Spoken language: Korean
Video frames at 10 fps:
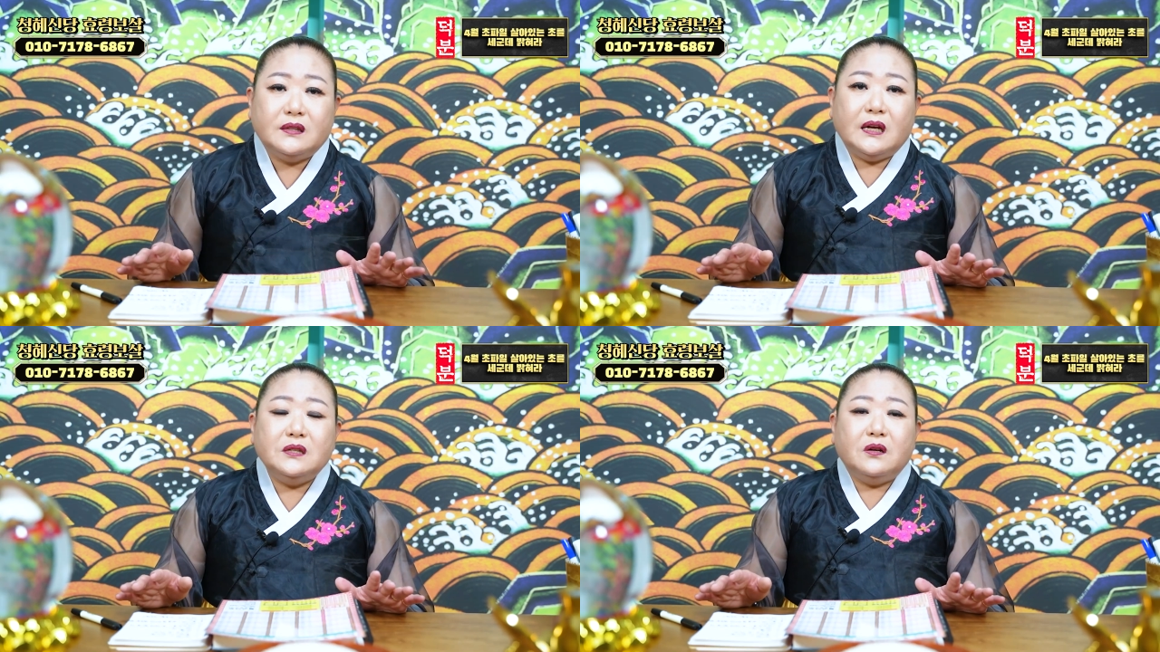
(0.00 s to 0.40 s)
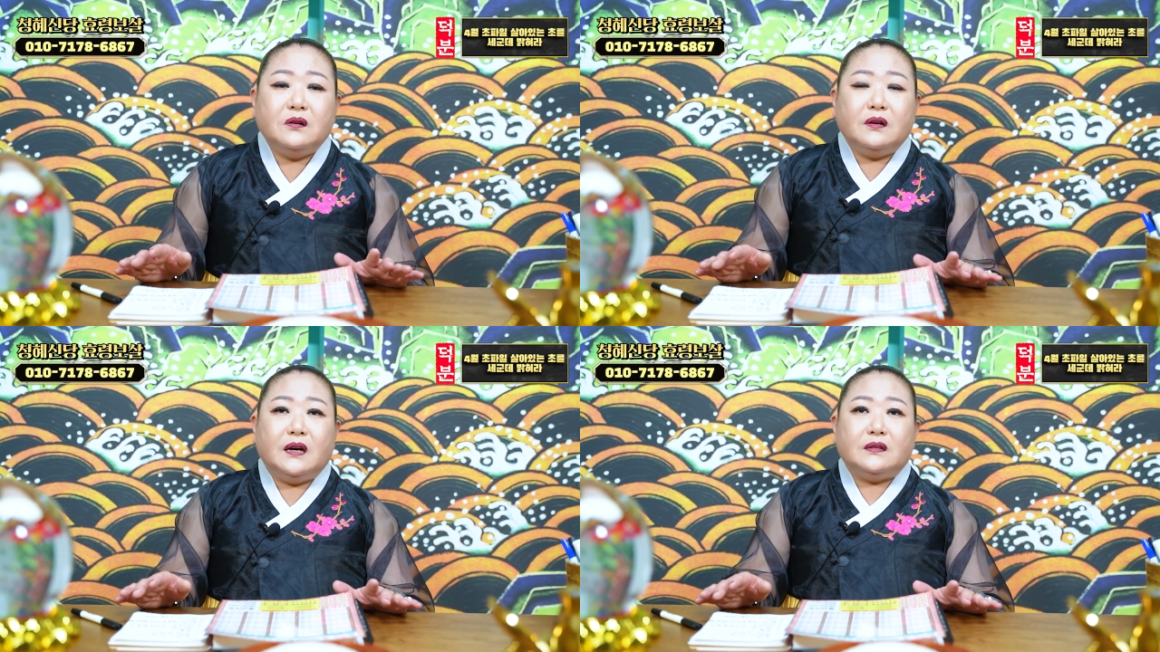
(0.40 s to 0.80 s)

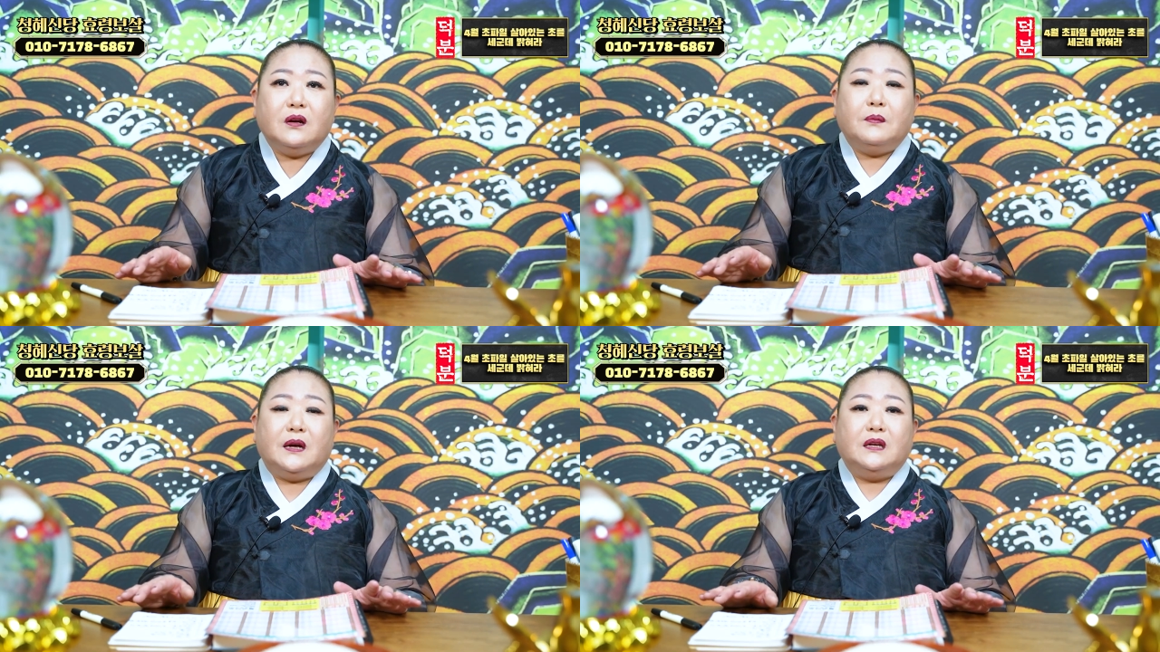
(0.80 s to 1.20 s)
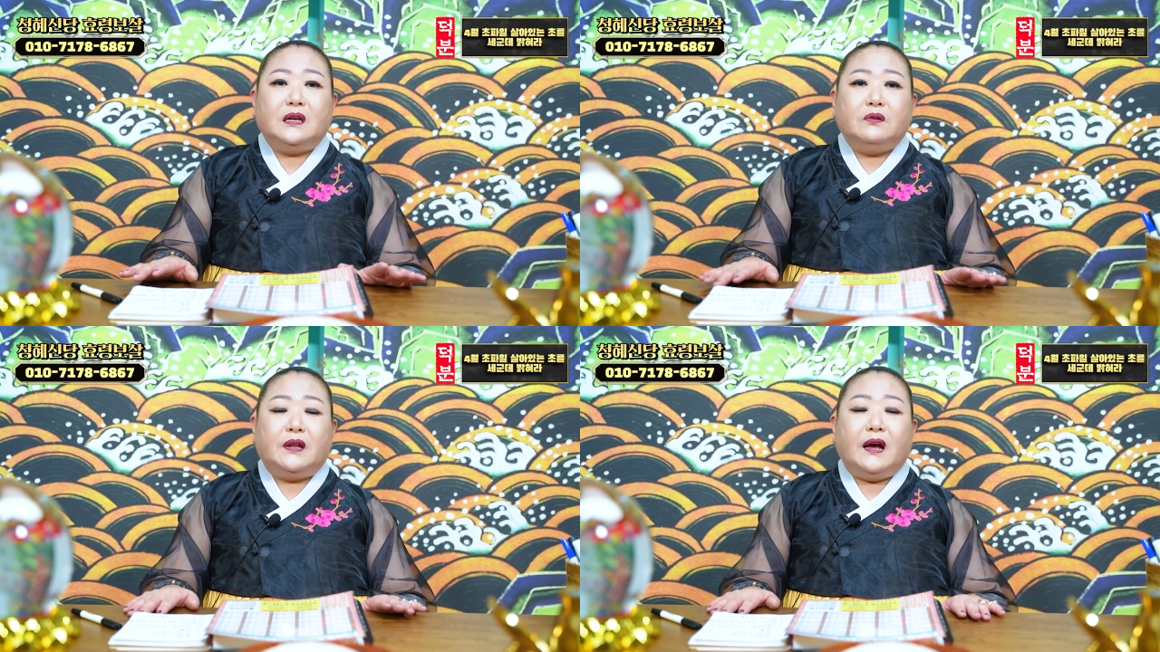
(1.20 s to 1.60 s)
산천을 가서
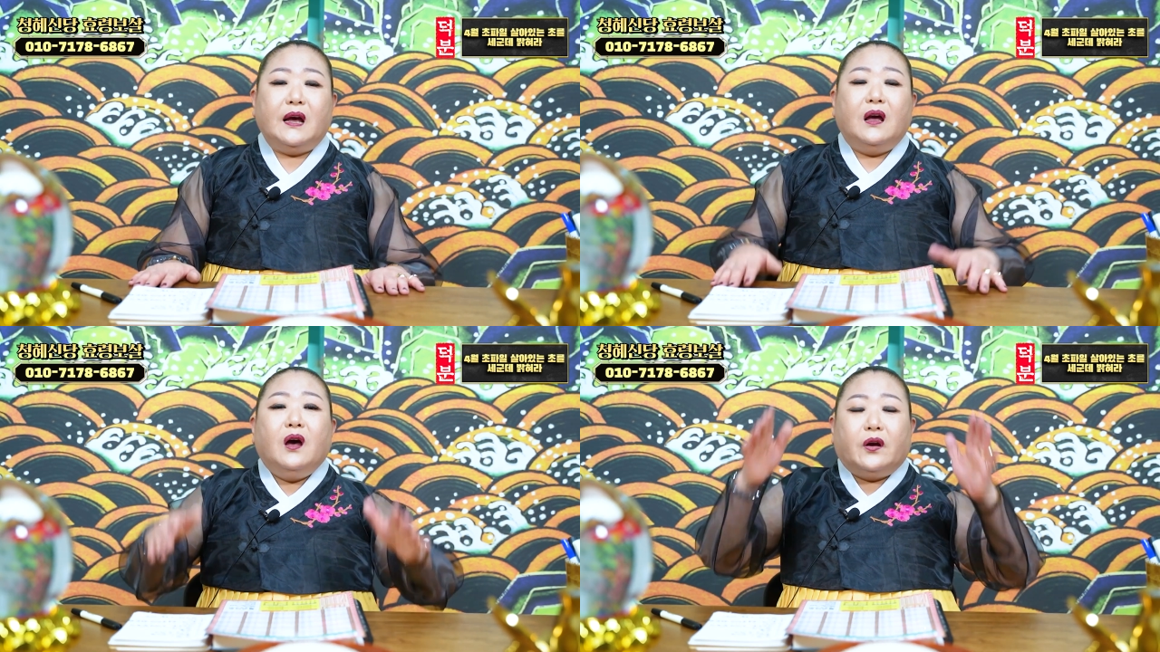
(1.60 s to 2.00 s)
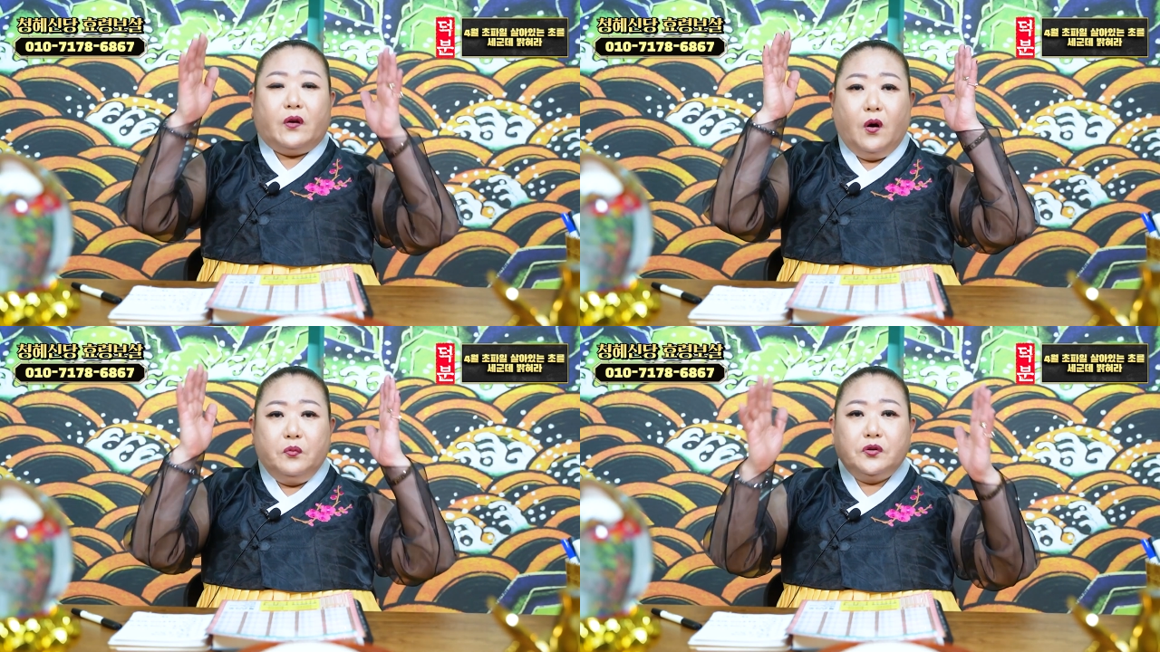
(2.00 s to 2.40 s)
만약에 내가
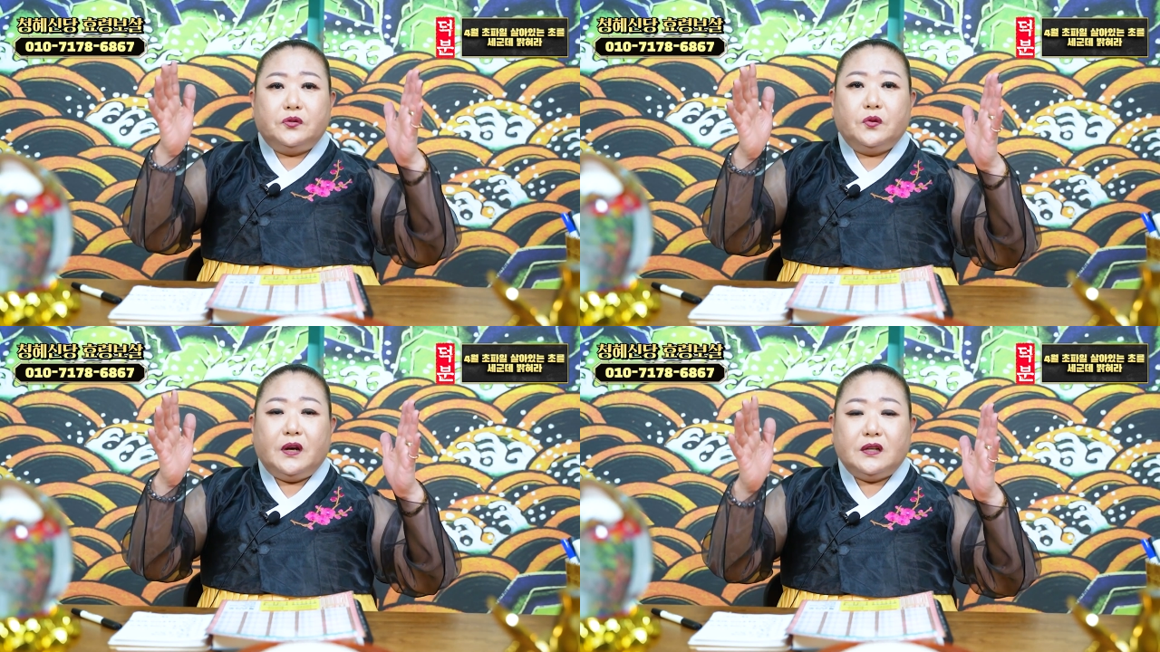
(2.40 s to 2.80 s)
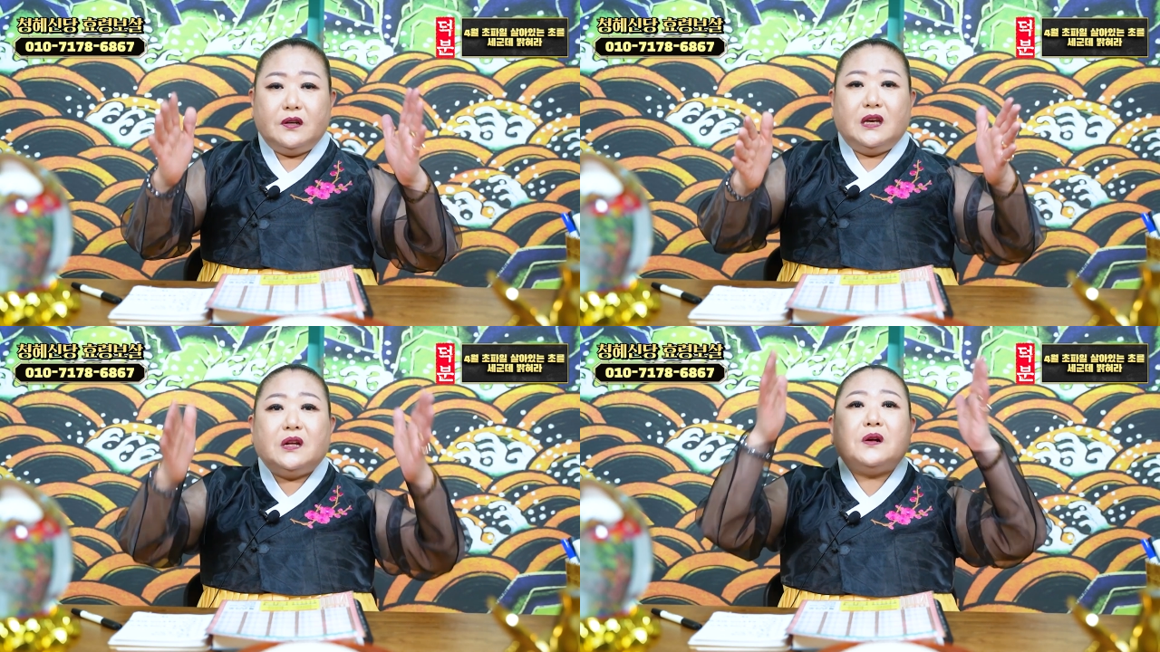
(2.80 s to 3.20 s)
경북 쪽에 가서
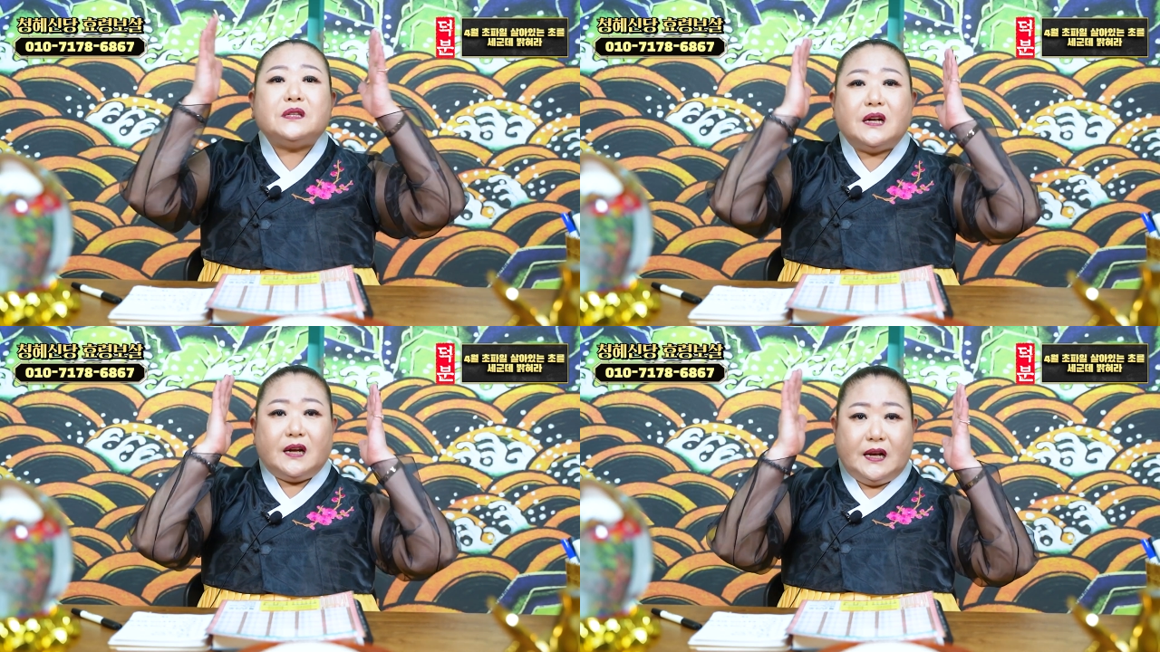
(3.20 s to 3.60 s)
일월산을